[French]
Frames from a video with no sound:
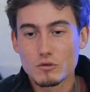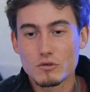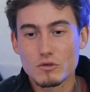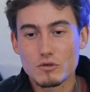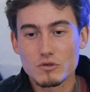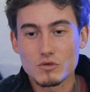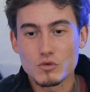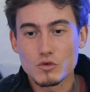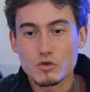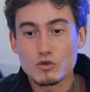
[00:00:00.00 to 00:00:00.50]
donc
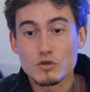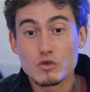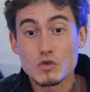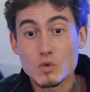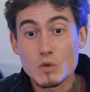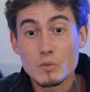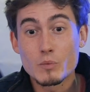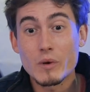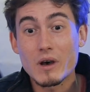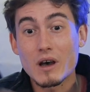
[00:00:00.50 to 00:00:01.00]
euh, je ne
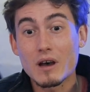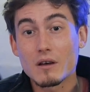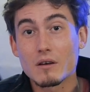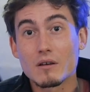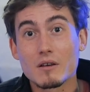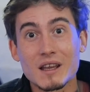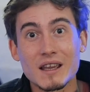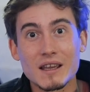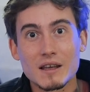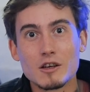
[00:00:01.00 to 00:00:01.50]
suis pas
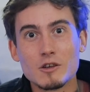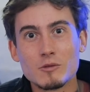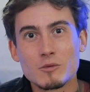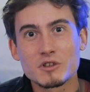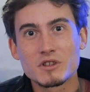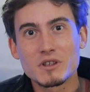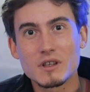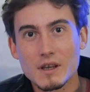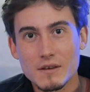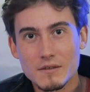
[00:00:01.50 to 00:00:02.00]
euh,
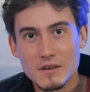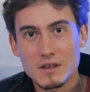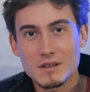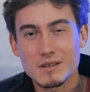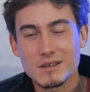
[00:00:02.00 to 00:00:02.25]
réglementé avec